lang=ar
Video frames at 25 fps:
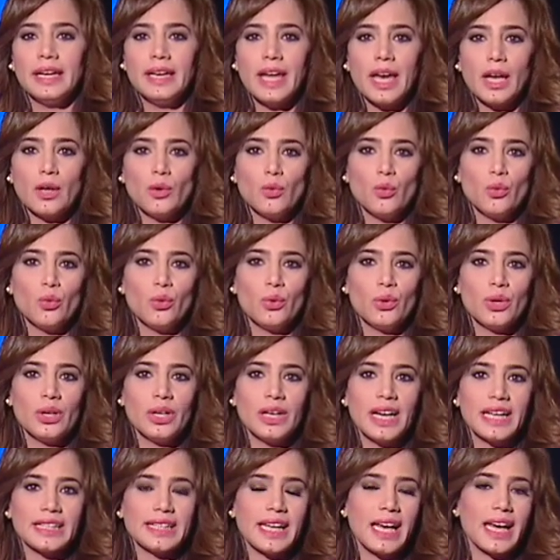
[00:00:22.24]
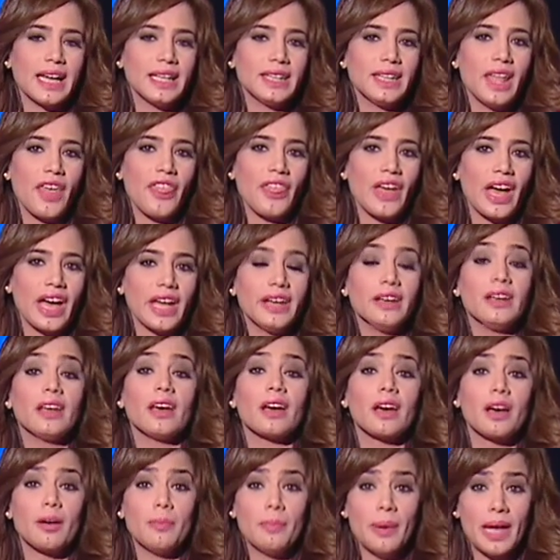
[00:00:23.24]
نحن نتحدث عن
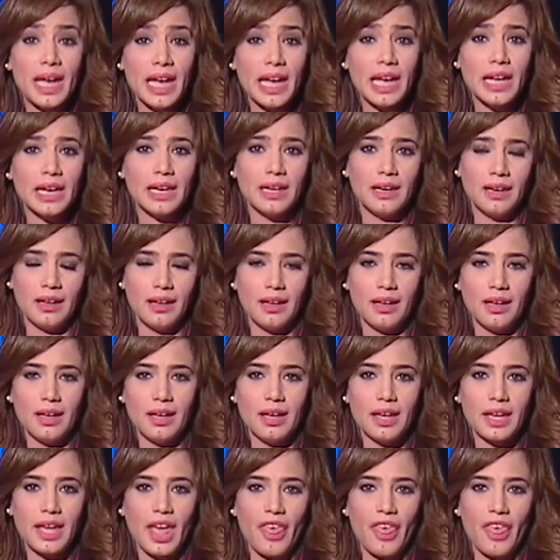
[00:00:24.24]
اقبال آه،